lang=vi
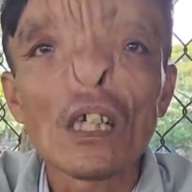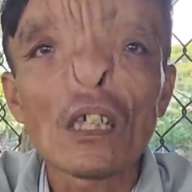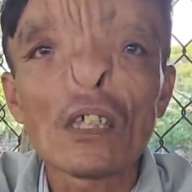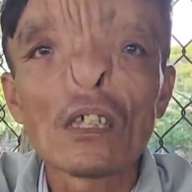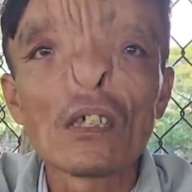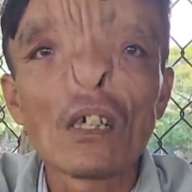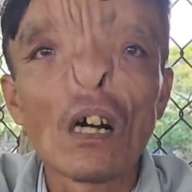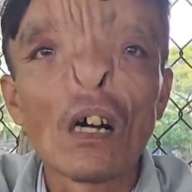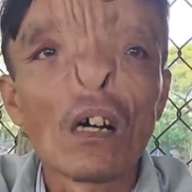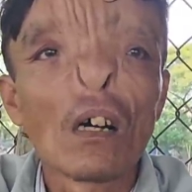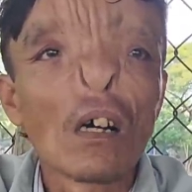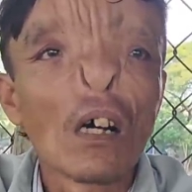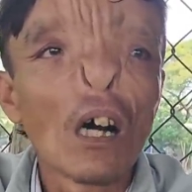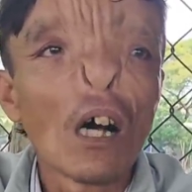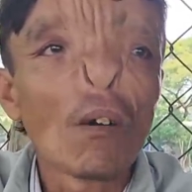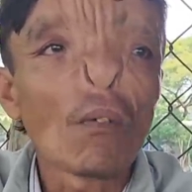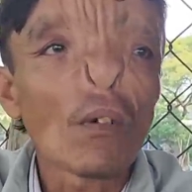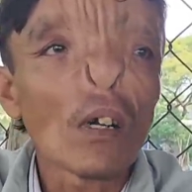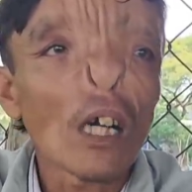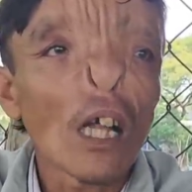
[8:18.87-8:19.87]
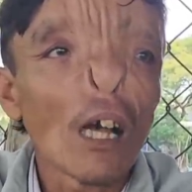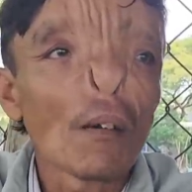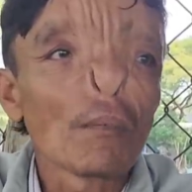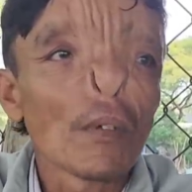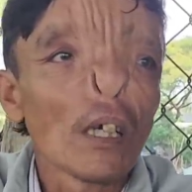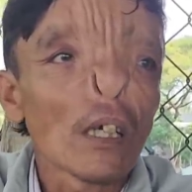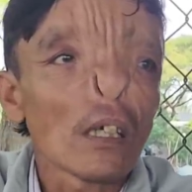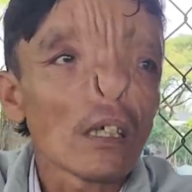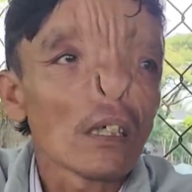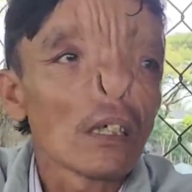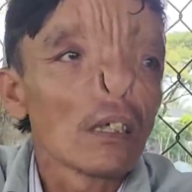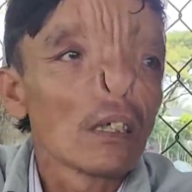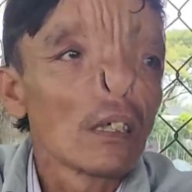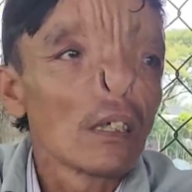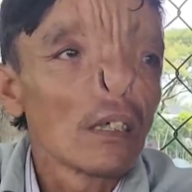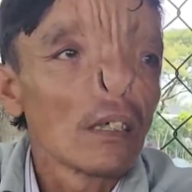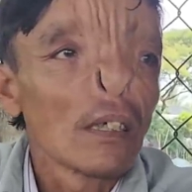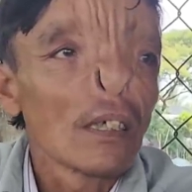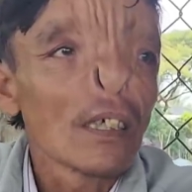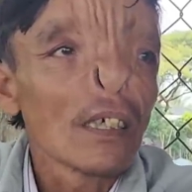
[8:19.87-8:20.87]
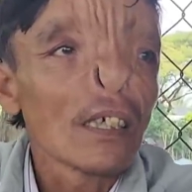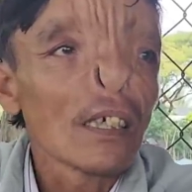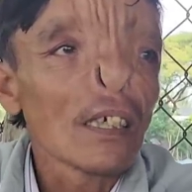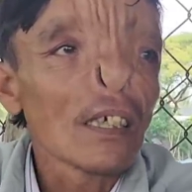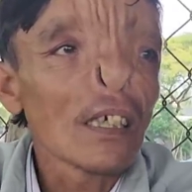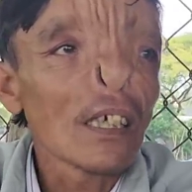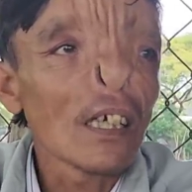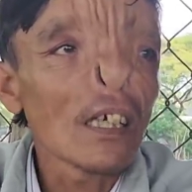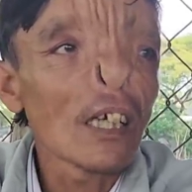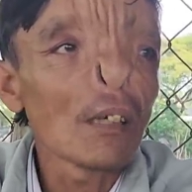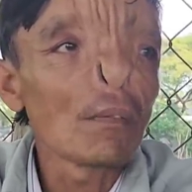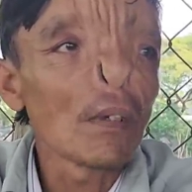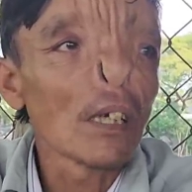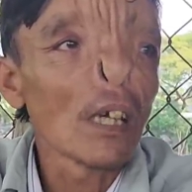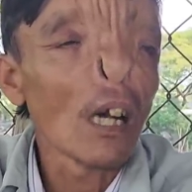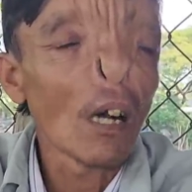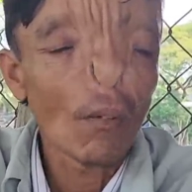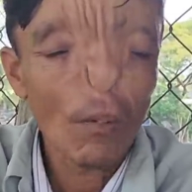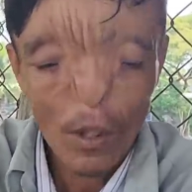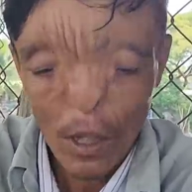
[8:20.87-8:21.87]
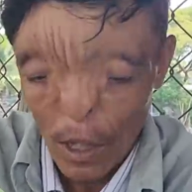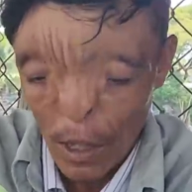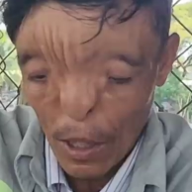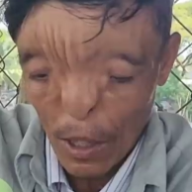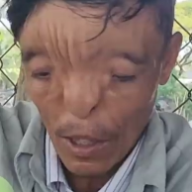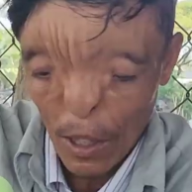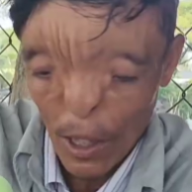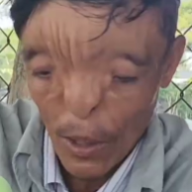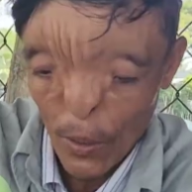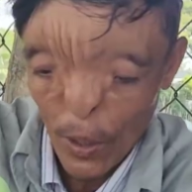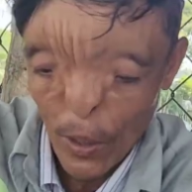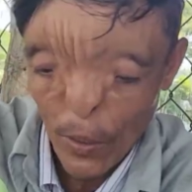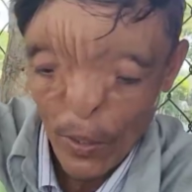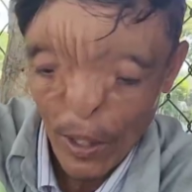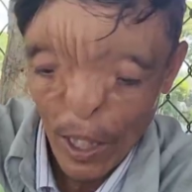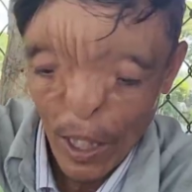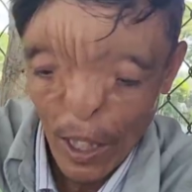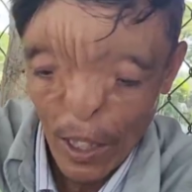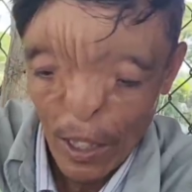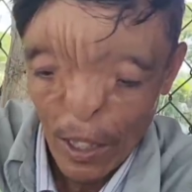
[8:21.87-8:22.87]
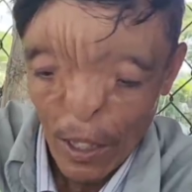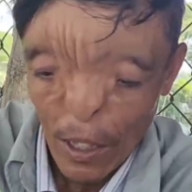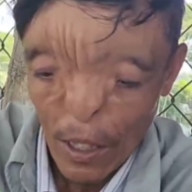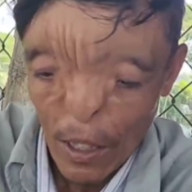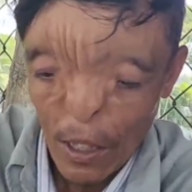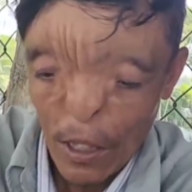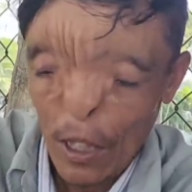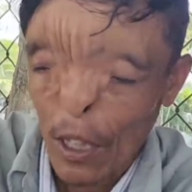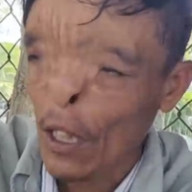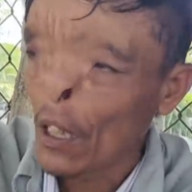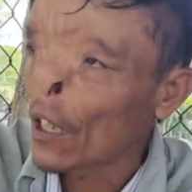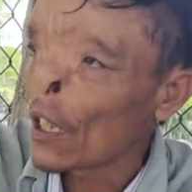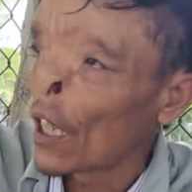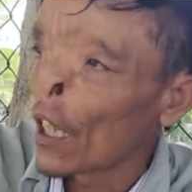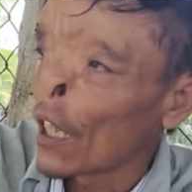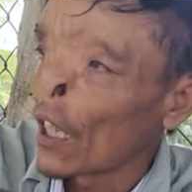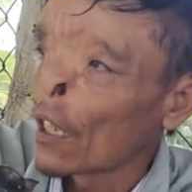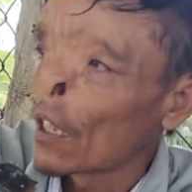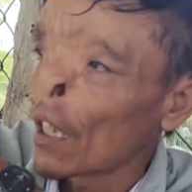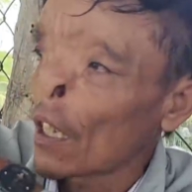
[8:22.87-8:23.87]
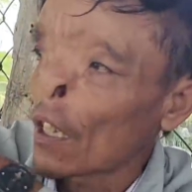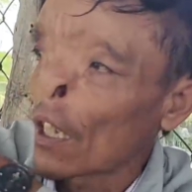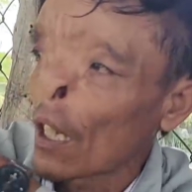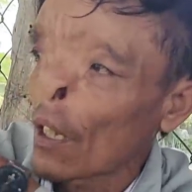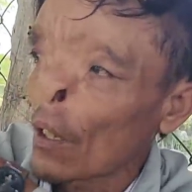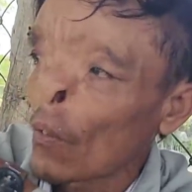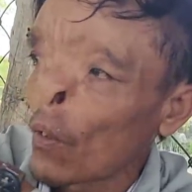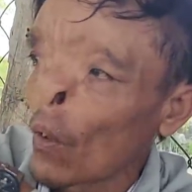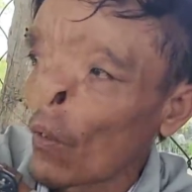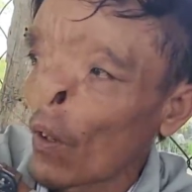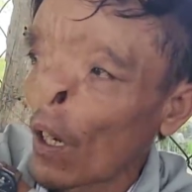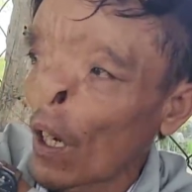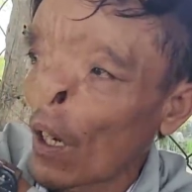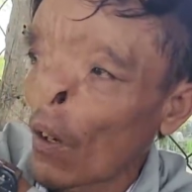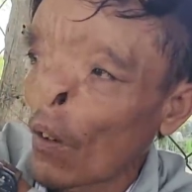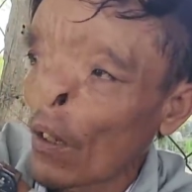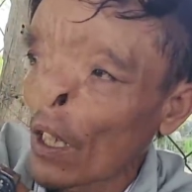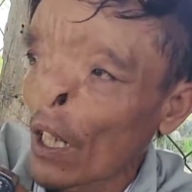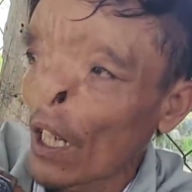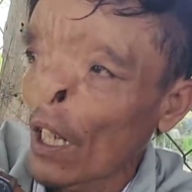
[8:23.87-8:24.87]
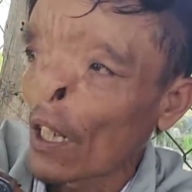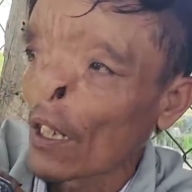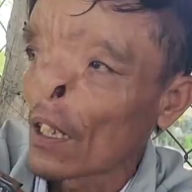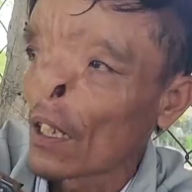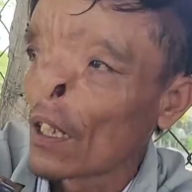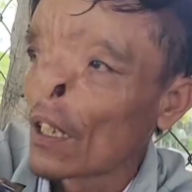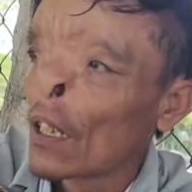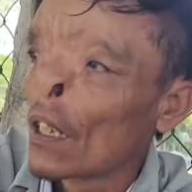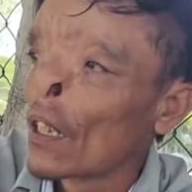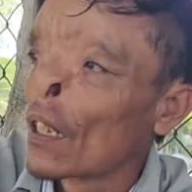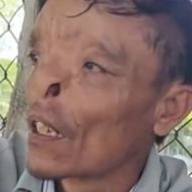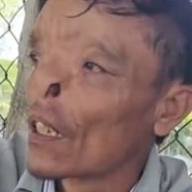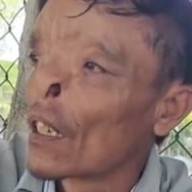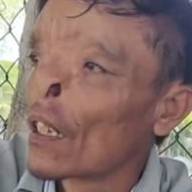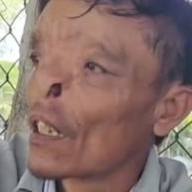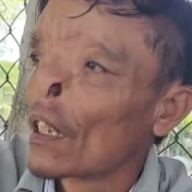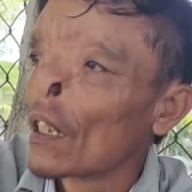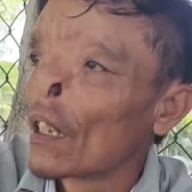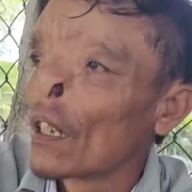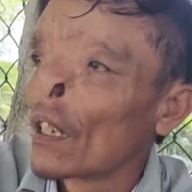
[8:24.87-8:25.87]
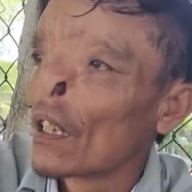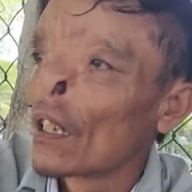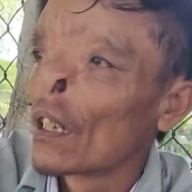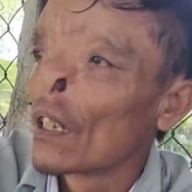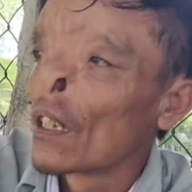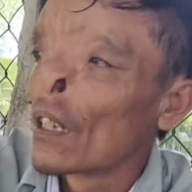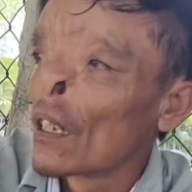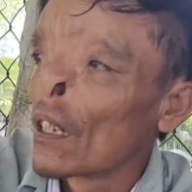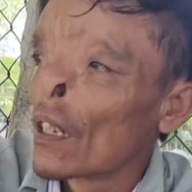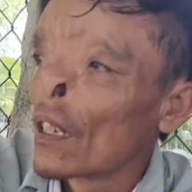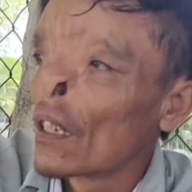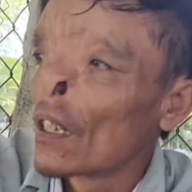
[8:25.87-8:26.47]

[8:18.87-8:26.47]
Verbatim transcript: dạ chưa không có làm được cái đó mình không có yêu yêu nghề cái chỉ nghề, nghề nhất là cái phụ hồ nè ừ.